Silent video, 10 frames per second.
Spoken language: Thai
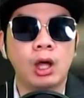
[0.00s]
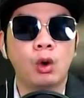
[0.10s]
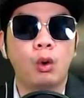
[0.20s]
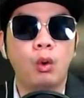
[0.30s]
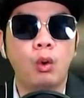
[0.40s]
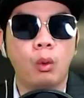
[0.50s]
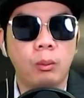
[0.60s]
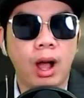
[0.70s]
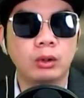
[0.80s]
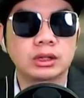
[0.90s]
คู่
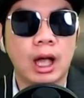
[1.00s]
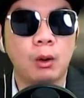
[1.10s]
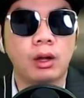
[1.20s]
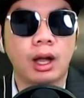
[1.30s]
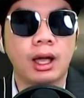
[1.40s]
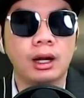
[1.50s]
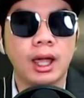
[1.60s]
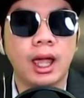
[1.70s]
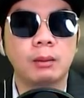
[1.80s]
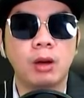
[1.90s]
บ่าวสาวครั้งแร
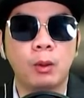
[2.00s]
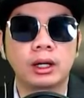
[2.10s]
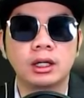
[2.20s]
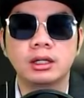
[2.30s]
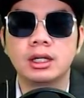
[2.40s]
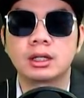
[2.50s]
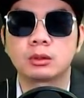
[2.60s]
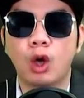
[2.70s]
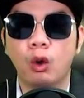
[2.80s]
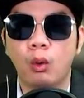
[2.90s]
กเมื่อวันที่
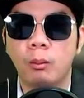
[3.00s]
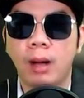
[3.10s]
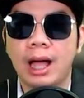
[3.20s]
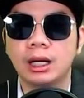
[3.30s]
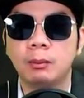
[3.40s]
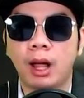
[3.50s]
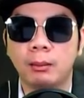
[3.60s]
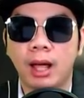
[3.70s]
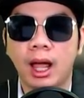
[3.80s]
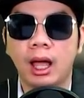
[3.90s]
22กุมภาพันธ์ที่ผ่าน
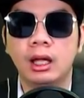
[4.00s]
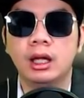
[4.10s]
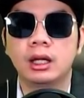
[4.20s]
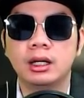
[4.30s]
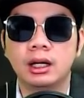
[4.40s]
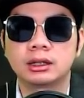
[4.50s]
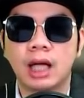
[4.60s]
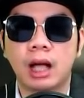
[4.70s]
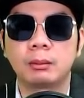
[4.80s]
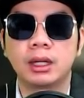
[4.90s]
มาเนื่องจา
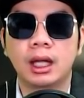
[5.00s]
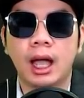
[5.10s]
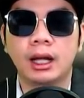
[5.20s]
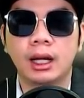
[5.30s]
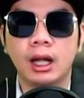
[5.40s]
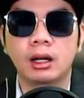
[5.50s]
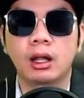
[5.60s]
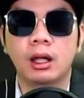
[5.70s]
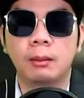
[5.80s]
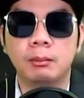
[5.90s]
กมีการนัด
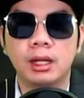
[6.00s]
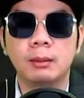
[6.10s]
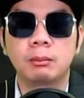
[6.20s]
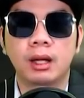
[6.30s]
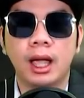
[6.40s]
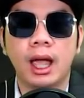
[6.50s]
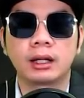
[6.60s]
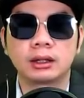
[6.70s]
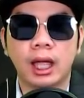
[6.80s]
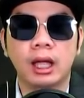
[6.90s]
บีฟงาน
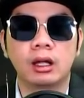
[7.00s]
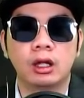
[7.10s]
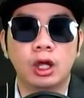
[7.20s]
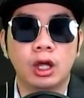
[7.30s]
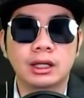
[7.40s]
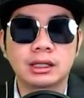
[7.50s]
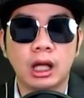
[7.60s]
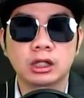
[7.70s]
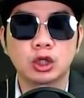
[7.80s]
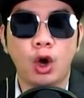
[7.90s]
แต่งซัก
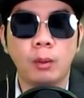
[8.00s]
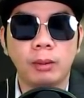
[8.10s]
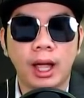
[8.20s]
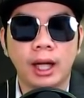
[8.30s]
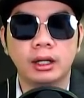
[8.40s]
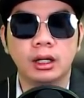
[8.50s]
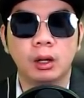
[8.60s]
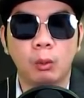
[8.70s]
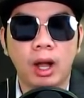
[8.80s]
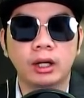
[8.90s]
ซ้อมงาน
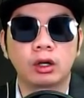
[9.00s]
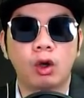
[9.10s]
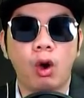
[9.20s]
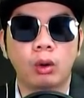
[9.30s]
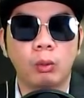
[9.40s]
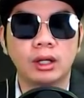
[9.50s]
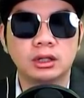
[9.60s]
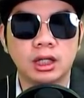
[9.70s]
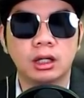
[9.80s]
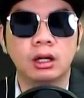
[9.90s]
1วันก่อนวันจ
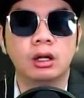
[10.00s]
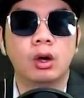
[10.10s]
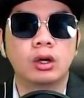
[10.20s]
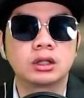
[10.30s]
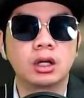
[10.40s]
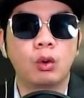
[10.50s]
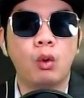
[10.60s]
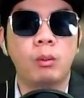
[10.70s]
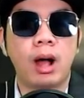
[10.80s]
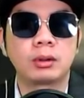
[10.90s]
ริงซึ่งคู่
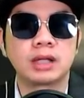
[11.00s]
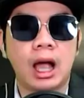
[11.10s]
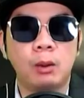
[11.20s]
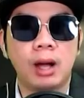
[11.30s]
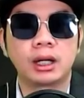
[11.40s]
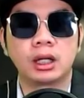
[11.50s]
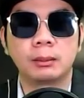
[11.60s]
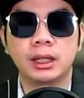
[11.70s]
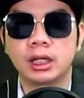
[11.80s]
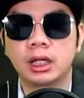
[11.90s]
บ่าวสาวมาถึง
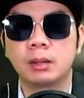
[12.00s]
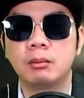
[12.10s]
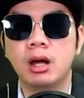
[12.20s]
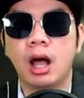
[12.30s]
พิธีเมื่อ